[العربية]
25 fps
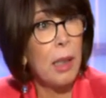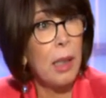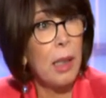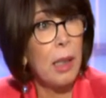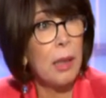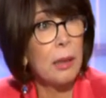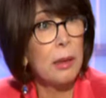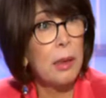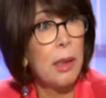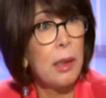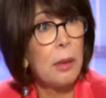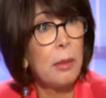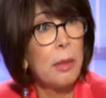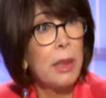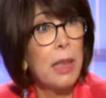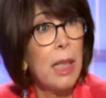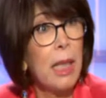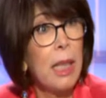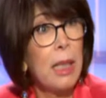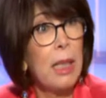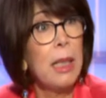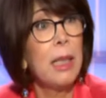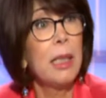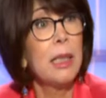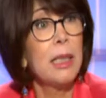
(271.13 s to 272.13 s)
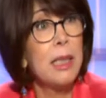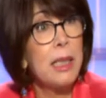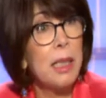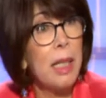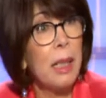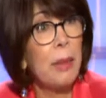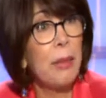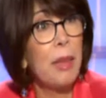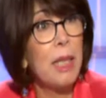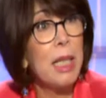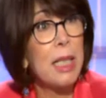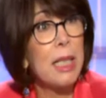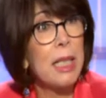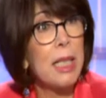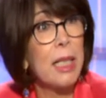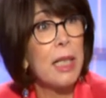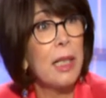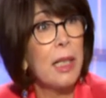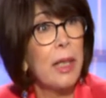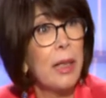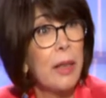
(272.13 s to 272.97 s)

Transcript: العضل يعني بتخلي يعني استعمال سكر بين